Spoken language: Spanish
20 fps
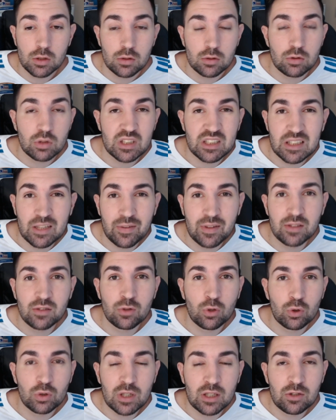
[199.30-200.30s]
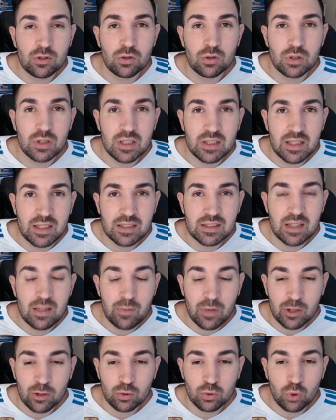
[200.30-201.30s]
Estaban trotando detrás del
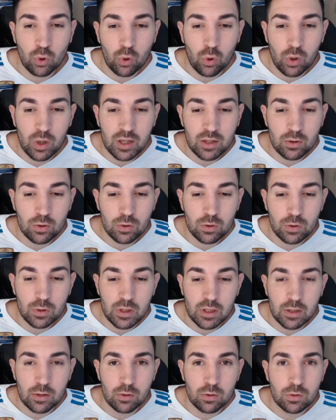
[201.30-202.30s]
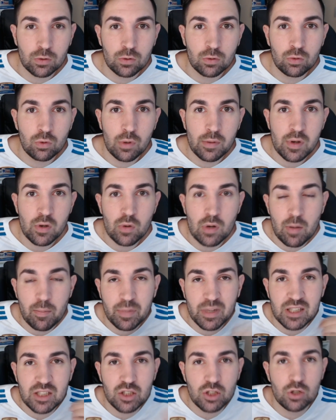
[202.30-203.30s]
balón todo el rato y no, había una
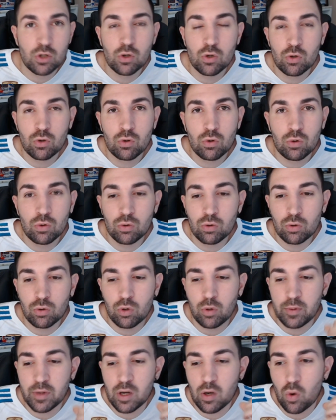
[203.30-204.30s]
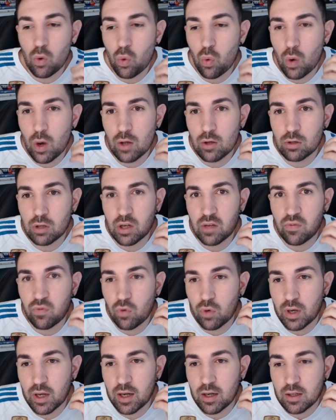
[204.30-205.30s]
presión, no, había un jugador que
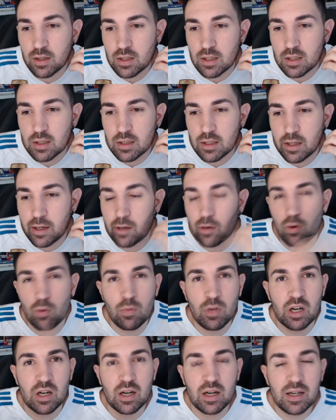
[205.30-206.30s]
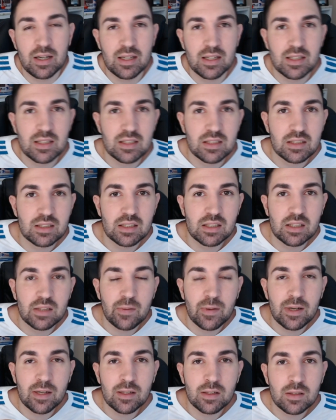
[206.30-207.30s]
fuera eh, con más ganas.
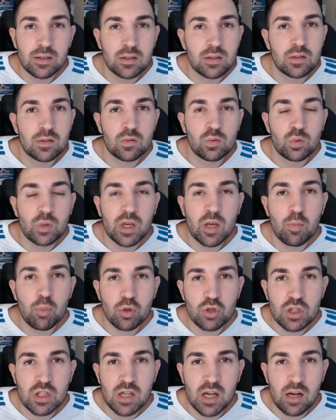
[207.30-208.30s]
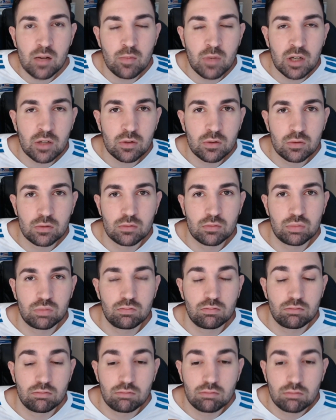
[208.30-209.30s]
Iban un equipo sin alma, ¿no?
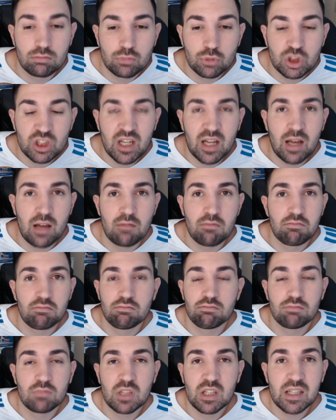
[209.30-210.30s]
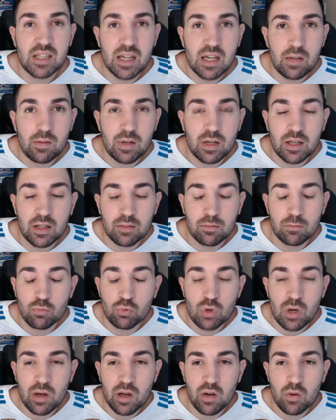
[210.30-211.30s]
O sea, mm, increíble,
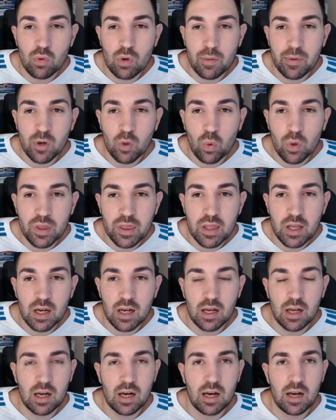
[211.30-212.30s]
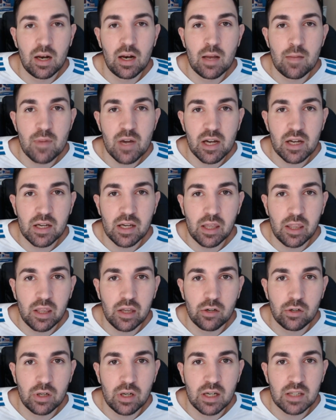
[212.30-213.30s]
una, vergüenza la imagen que
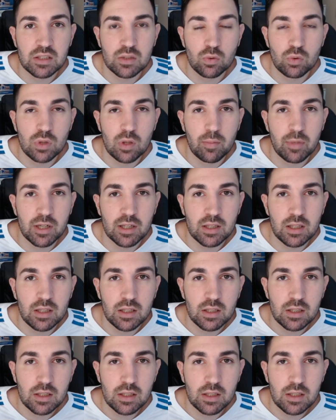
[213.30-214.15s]
dieron en la segunda parte.